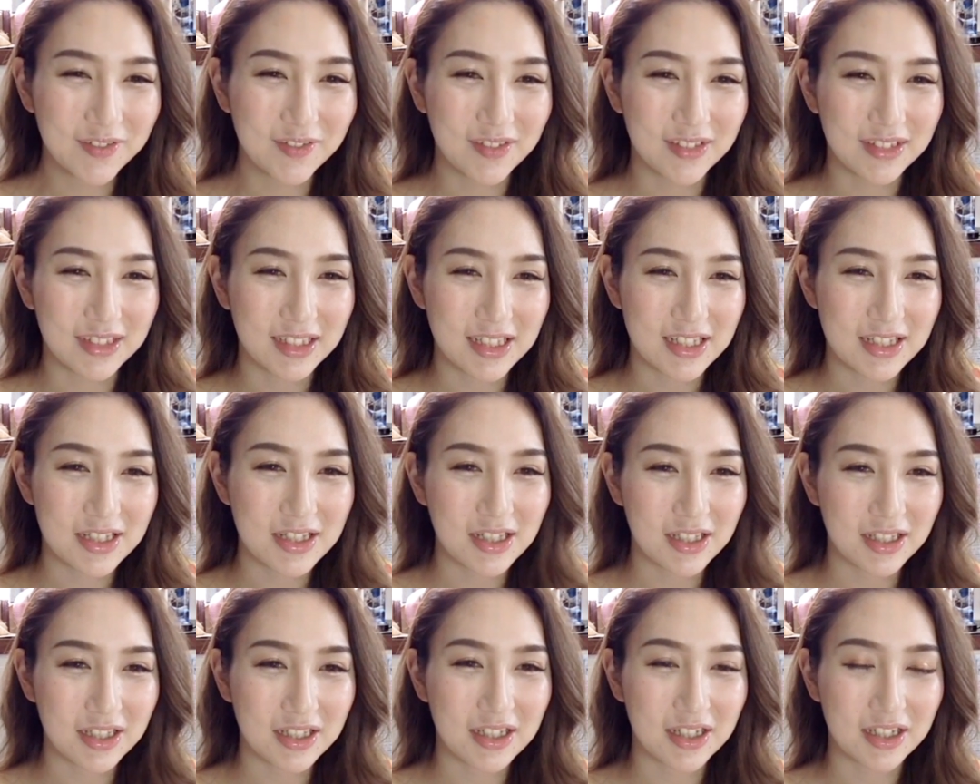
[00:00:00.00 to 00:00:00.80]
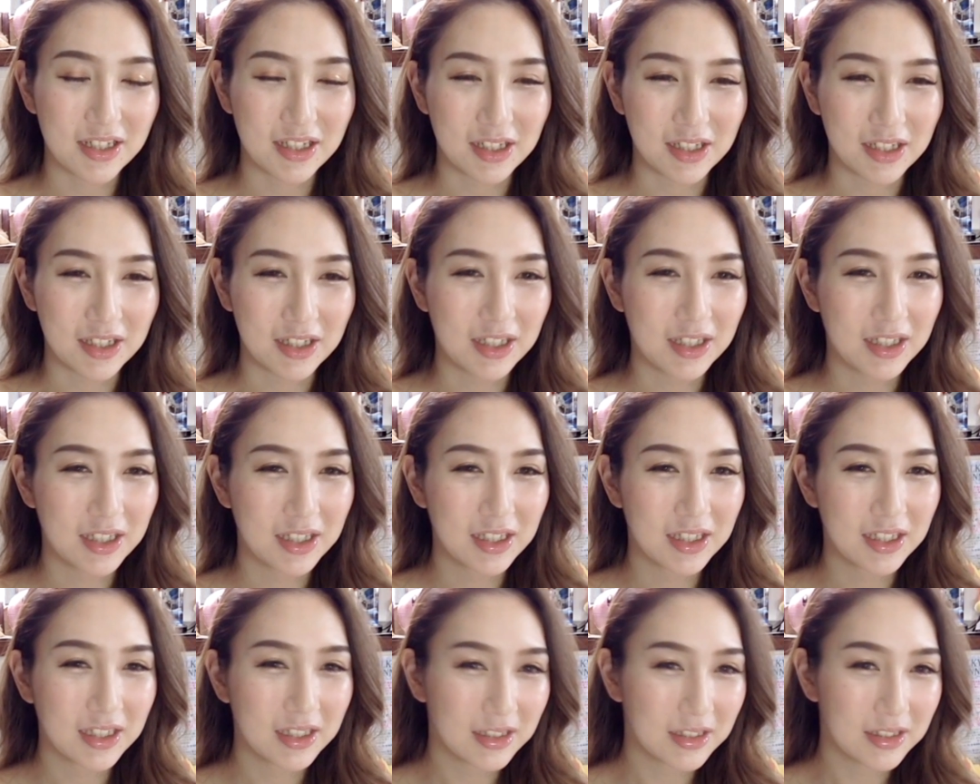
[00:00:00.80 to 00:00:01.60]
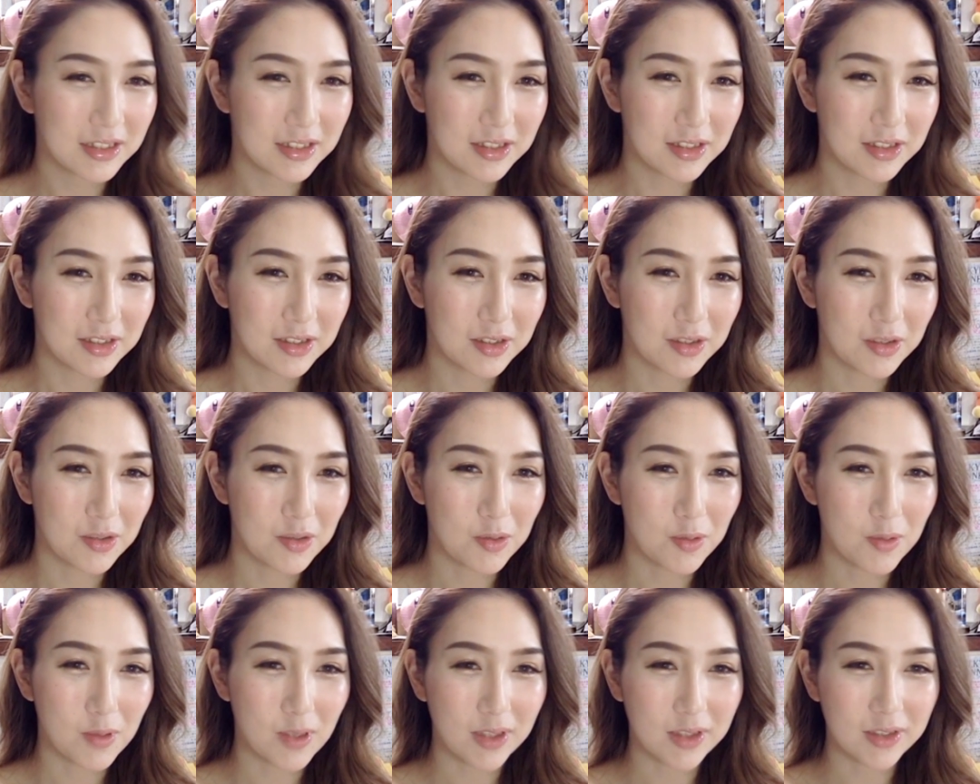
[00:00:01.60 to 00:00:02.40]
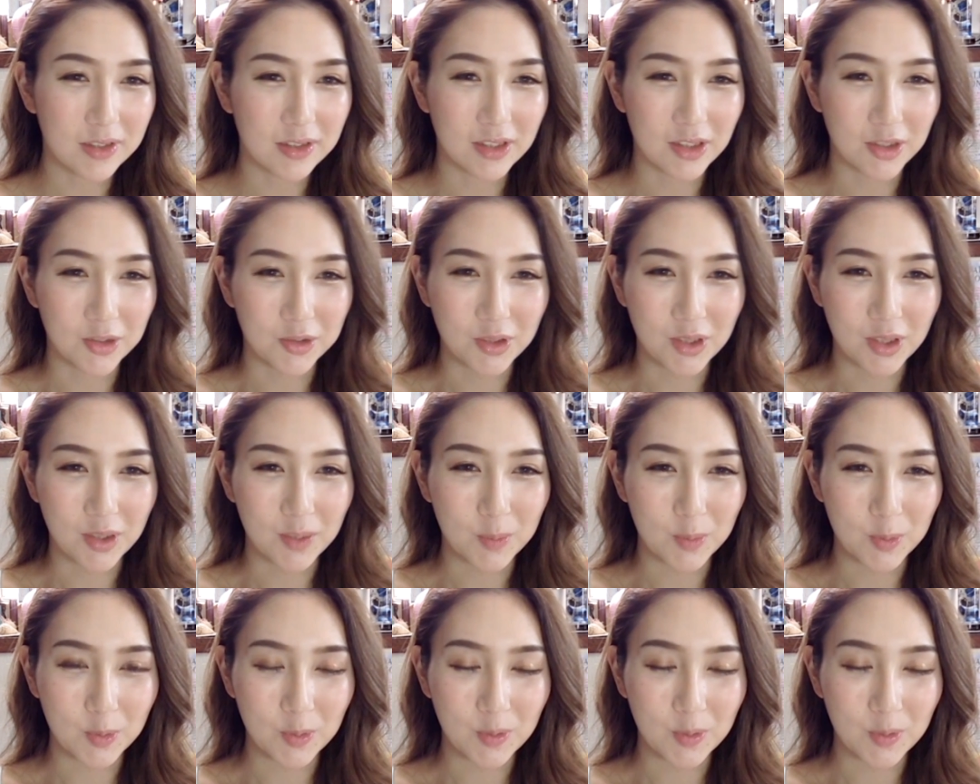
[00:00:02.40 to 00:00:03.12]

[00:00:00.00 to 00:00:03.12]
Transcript: 私だけがな。怖いんだよね、